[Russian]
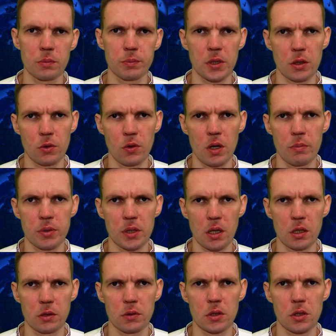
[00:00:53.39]
1
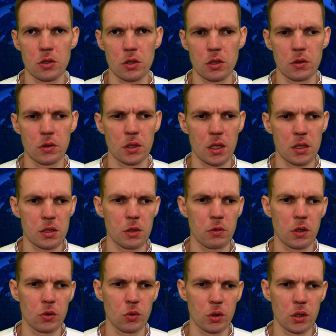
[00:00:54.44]
апреля 2019
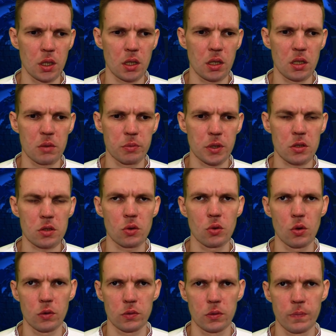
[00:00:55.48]
года Глеб
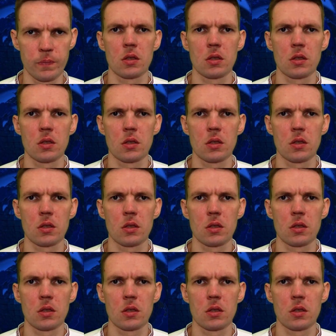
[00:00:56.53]
Носков,